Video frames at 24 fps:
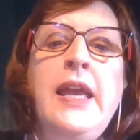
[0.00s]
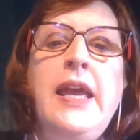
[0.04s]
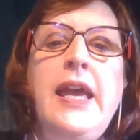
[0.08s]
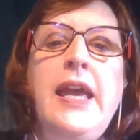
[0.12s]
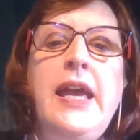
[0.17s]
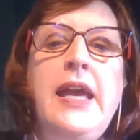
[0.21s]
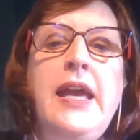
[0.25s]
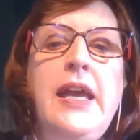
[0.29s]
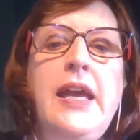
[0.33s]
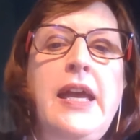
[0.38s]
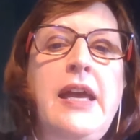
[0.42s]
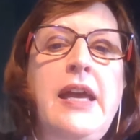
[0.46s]

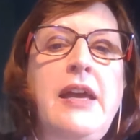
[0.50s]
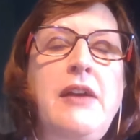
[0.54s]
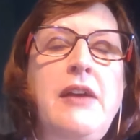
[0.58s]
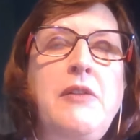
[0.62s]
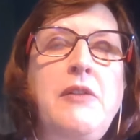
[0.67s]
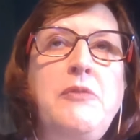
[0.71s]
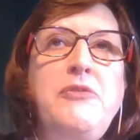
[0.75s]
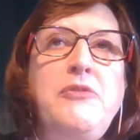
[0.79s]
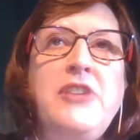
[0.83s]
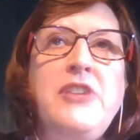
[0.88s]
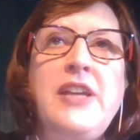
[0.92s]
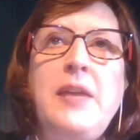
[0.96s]

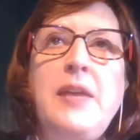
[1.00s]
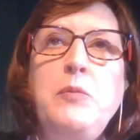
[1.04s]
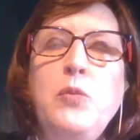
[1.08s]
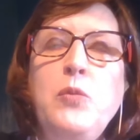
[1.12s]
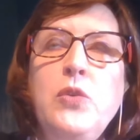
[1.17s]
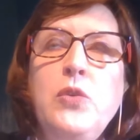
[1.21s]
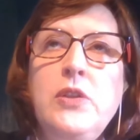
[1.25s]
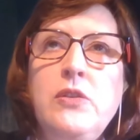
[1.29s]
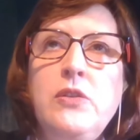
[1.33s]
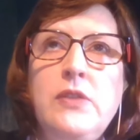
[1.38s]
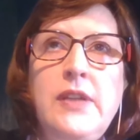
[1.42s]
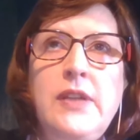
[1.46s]
É, fiquei
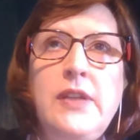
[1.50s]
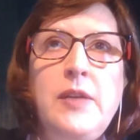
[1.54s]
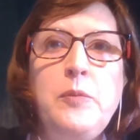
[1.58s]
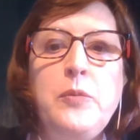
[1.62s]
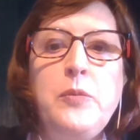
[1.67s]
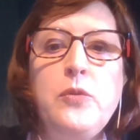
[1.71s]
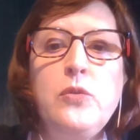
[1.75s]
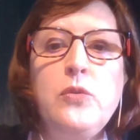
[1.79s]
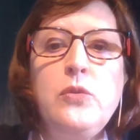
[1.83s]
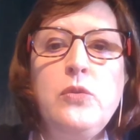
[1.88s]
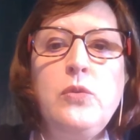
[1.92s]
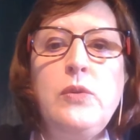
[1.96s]
muito
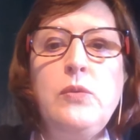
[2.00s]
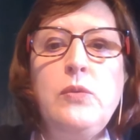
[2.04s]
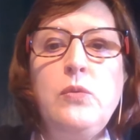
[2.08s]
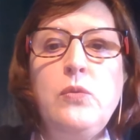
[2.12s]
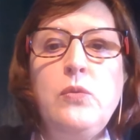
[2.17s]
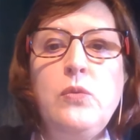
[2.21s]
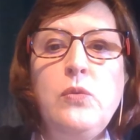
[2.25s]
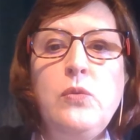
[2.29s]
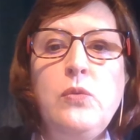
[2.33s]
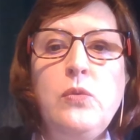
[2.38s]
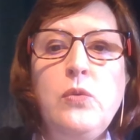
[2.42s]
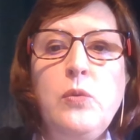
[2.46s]
tempo
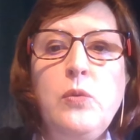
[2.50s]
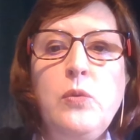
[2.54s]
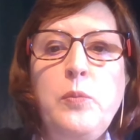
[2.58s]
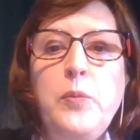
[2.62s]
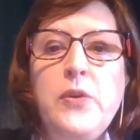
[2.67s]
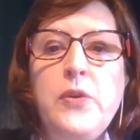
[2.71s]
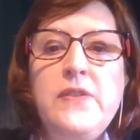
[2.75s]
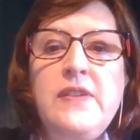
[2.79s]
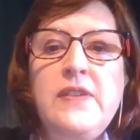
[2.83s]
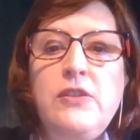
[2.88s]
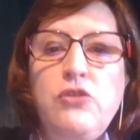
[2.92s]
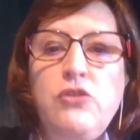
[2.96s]
no
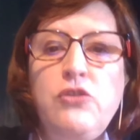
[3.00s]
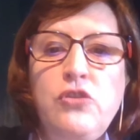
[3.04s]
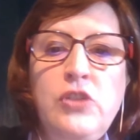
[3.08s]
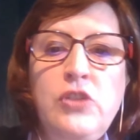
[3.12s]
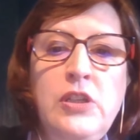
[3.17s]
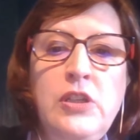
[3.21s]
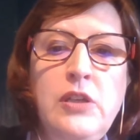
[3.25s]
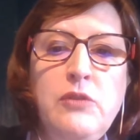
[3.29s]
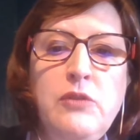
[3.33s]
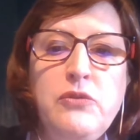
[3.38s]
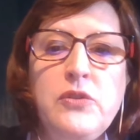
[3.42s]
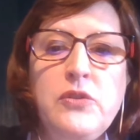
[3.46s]

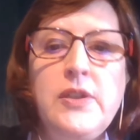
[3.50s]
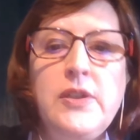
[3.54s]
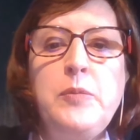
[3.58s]
positivo,